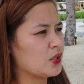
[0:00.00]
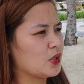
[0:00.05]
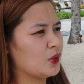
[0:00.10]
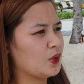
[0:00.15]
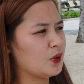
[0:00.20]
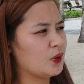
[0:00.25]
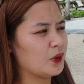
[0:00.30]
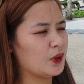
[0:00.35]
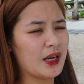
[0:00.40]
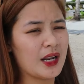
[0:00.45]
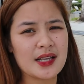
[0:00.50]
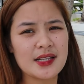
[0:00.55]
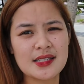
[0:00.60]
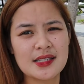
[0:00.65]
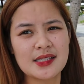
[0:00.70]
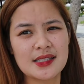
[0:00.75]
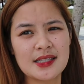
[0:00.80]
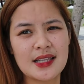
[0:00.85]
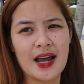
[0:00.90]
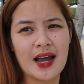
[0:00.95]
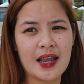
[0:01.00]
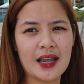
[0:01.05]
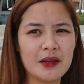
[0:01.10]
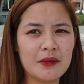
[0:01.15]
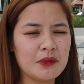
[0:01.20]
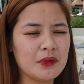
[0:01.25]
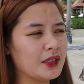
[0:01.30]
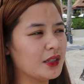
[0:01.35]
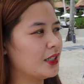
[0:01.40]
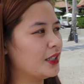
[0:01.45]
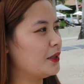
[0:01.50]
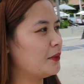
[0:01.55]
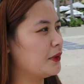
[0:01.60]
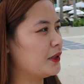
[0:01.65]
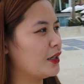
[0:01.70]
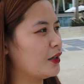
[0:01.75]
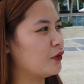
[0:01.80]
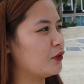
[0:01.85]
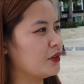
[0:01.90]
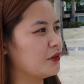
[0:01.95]
So, last time, hindi
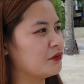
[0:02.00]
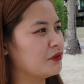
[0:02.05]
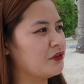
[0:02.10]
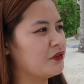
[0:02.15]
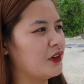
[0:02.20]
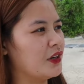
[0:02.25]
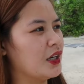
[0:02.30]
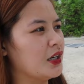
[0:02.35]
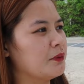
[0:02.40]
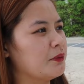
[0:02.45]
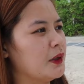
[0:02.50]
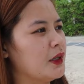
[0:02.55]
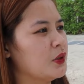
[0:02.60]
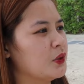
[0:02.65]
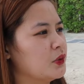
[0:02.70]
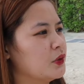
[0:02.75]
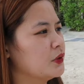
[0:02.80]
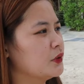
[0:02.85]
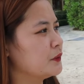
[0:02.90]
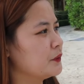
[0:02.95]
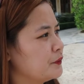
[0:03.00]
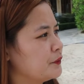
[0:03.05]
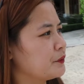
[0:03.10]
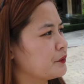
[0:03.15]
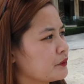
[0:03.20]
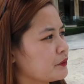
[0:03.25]
naman ako nag-vlog pa nun.